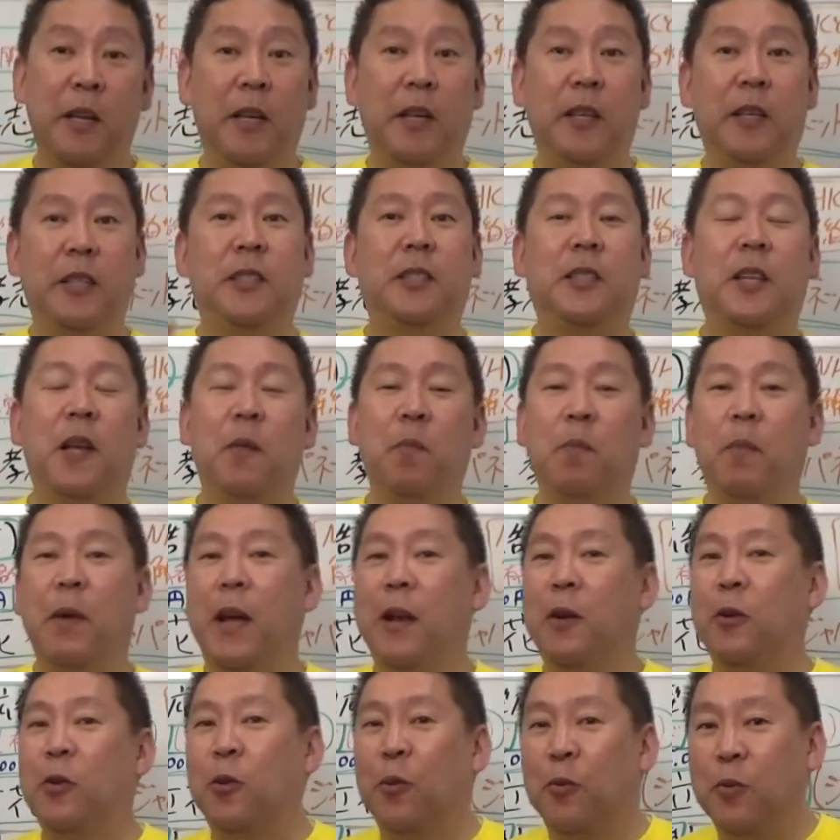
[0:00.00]
1000
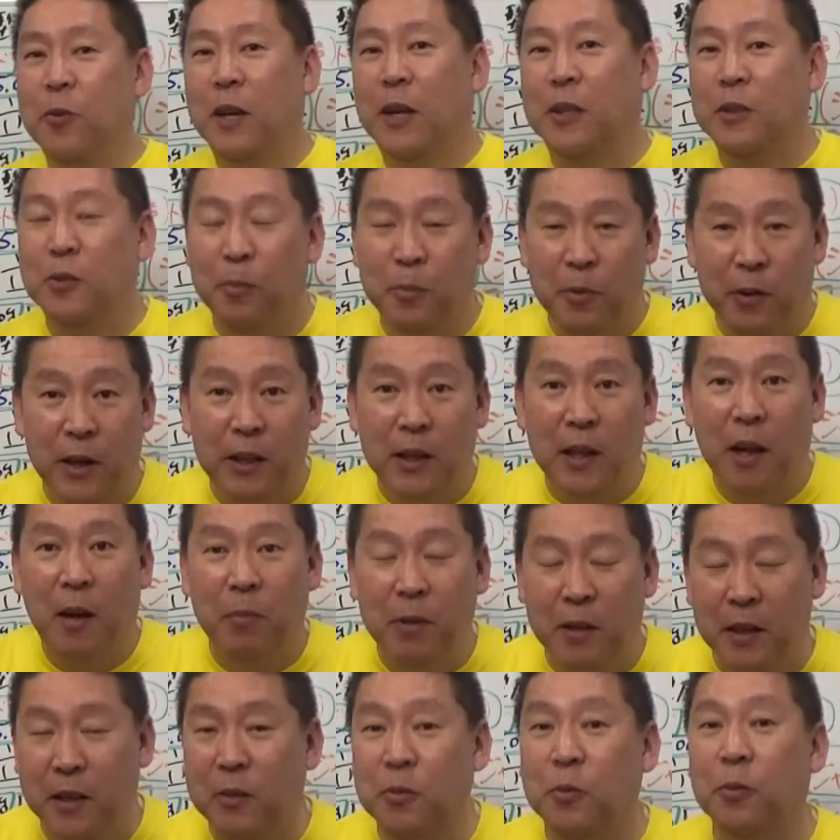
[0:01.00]
万円のとんかつを僕が食
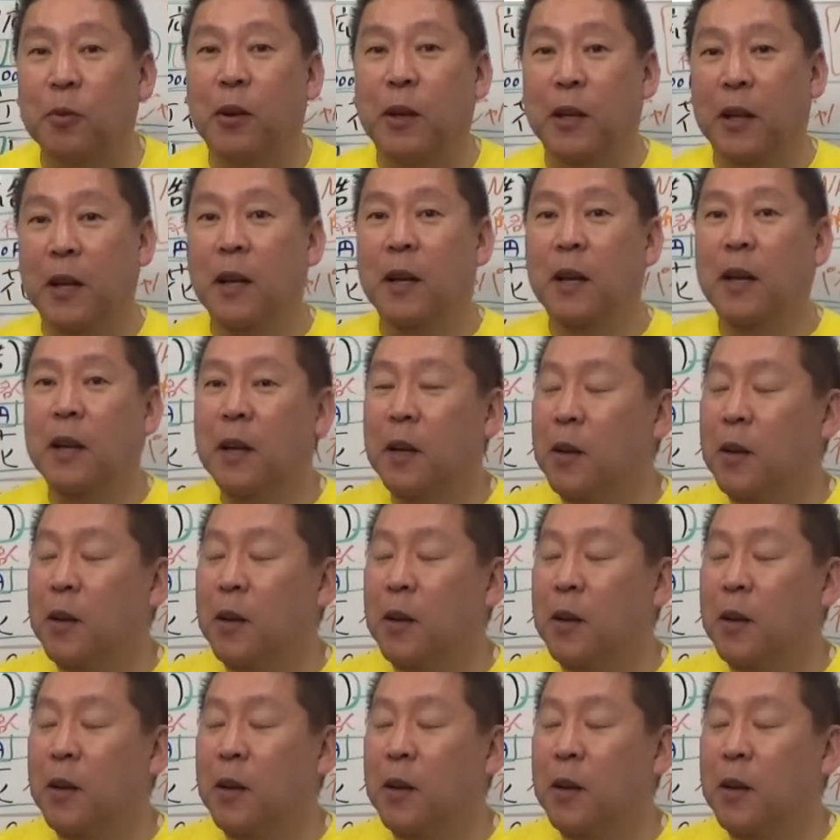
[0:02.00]
べに行くとかね、